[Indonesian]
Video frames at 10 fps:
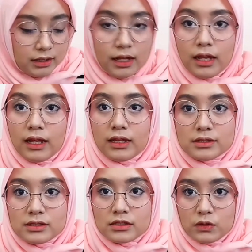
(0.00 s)
Nah
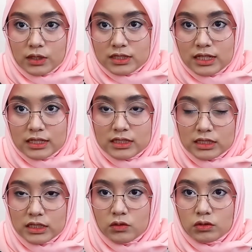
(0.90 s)
sesuai
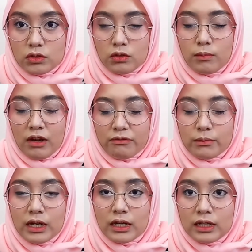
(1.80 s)
janji waktu itu maaf
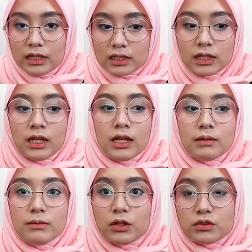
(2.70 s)
banget
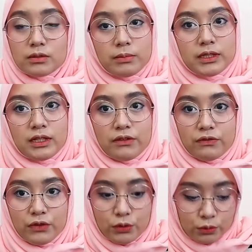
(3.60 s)
Baru sempat
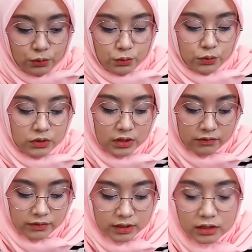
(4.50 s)
review
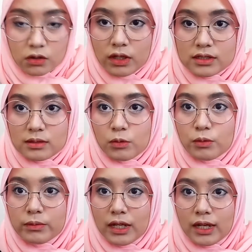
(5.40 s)
Di video yang
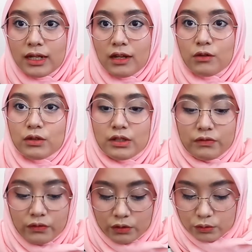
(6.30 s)
sebelumnya kan aku
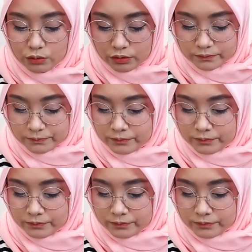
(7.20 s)
review